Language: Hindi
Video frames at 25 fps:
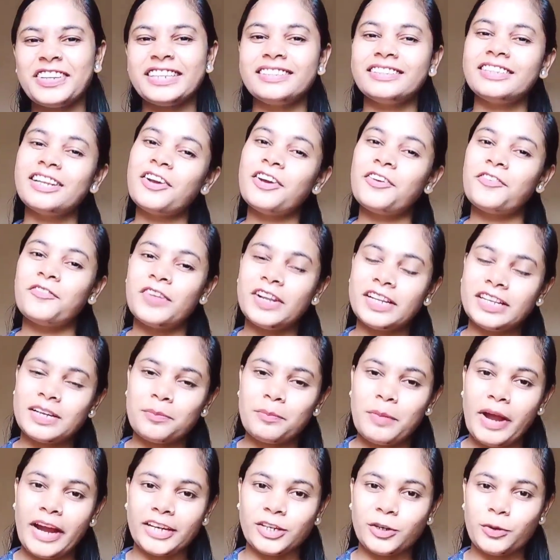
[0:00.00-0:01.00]
एवरीवन
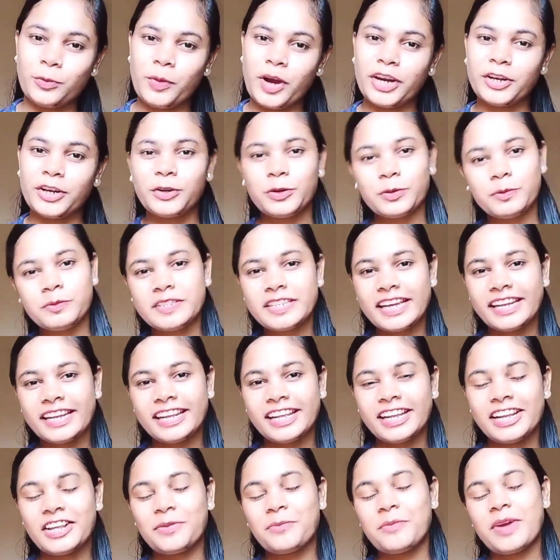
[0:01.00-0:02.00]
वेलकम बैक टू माय यूट्यूब
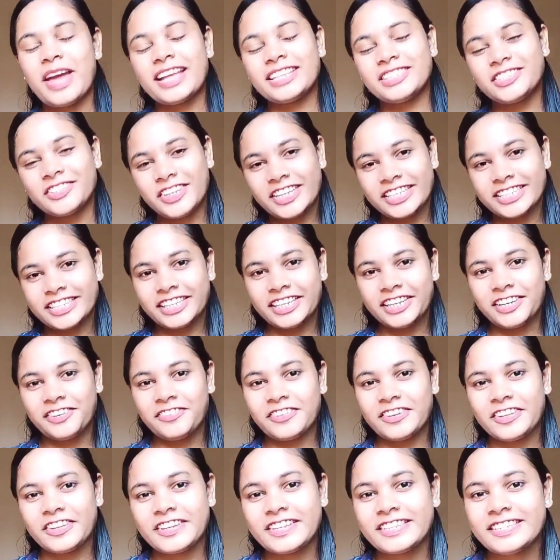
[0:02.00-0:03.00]
चैनल और मैं आ चुके हैं एक नई
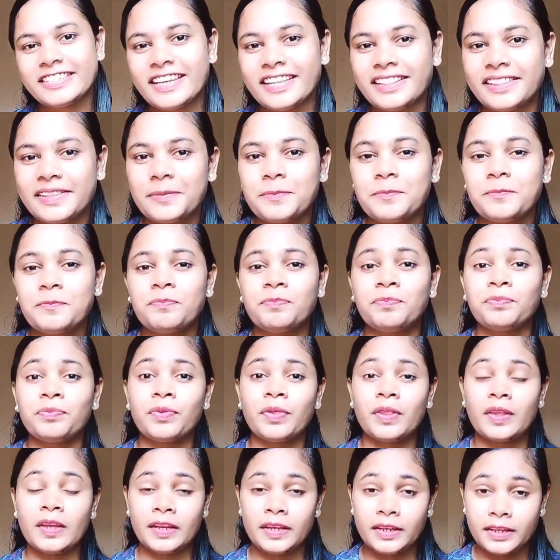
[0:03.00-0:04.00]
वीडियो के साथ
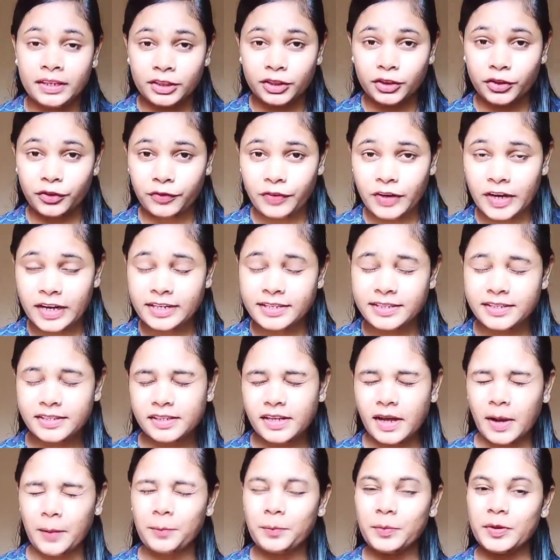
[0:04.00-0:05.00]
तो
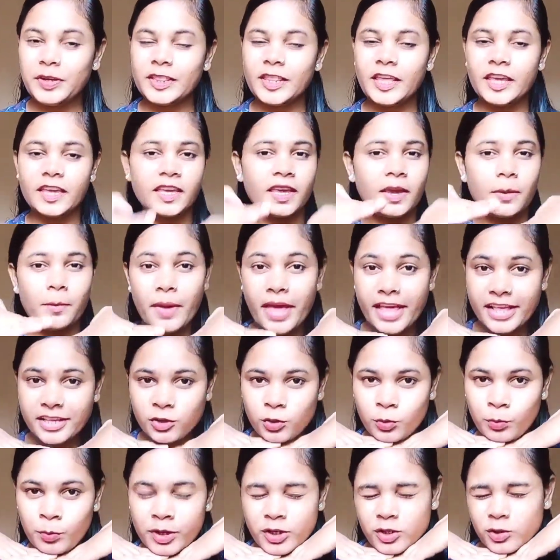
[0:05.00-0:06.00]
फ्रेंड्स अभी देखिए मैं
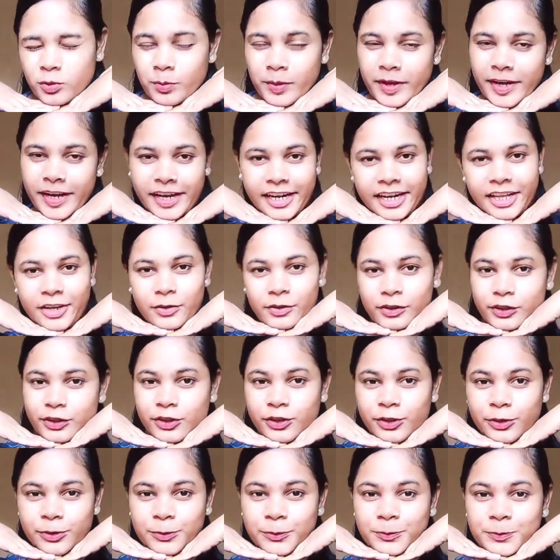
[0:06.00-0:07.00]
सुबह सुबह रेडी हो
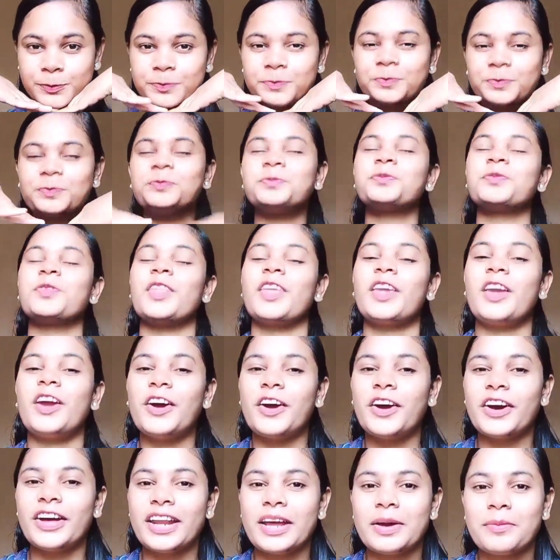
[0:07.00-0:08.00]
चुकी हूँ
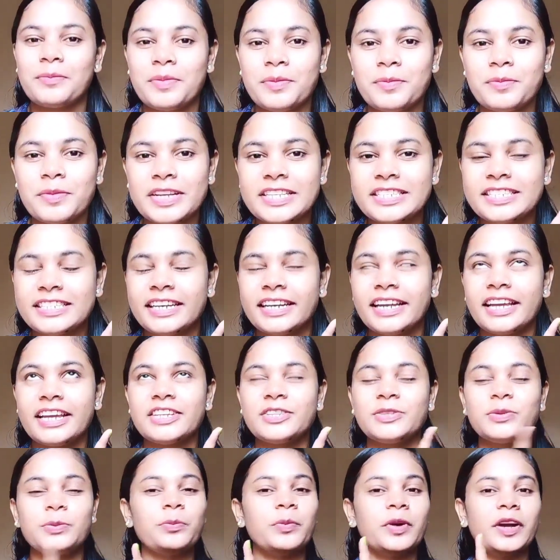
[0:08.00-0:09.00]
और अभी बज रहे
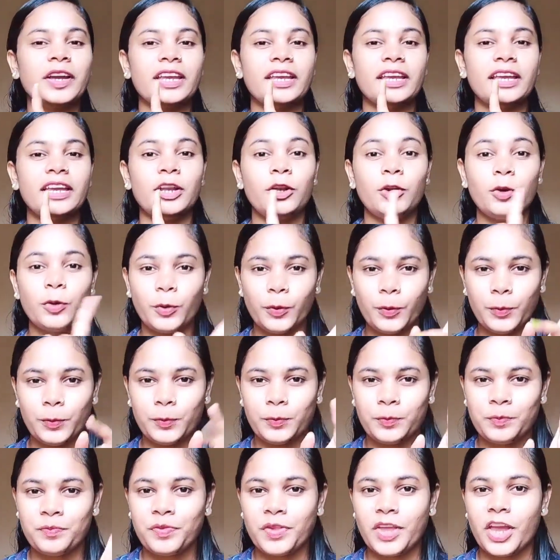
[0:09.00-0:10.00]
हैं सुबह के नौ
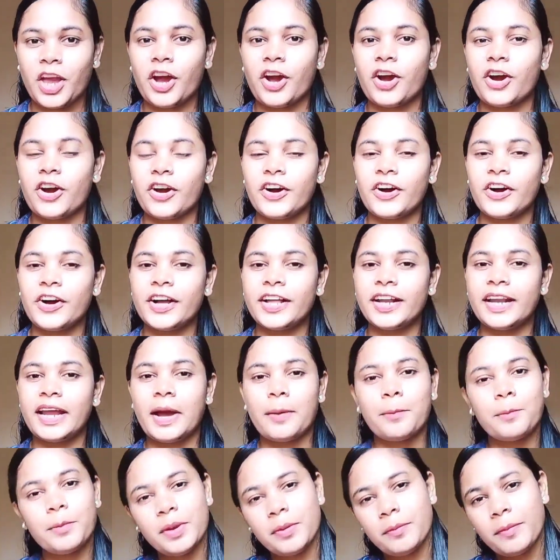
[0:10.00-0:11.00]
और
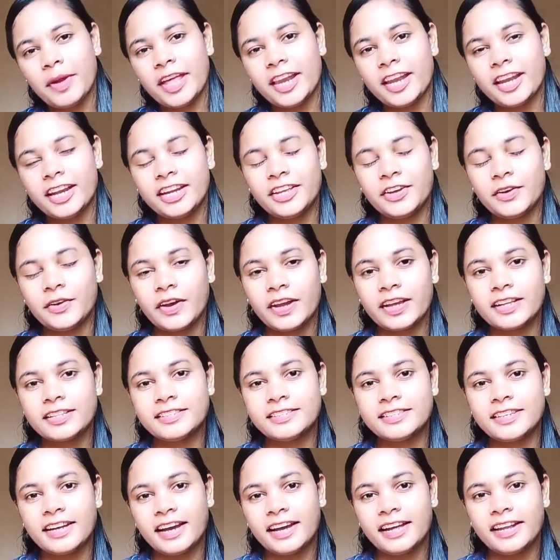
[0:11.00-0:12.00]
अभी मैं रेडी होके
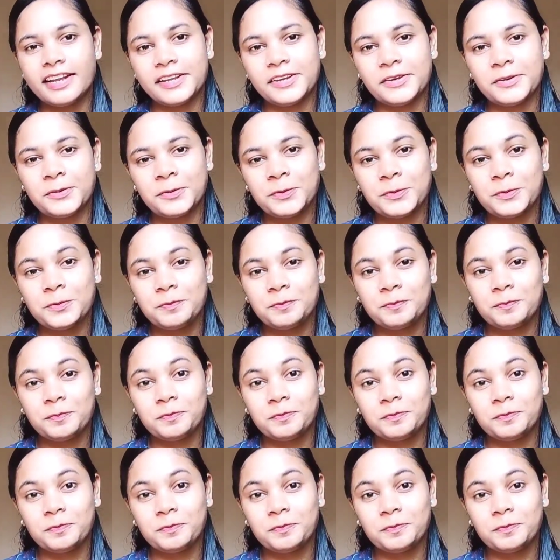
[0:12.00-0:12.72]
जा रही हूँ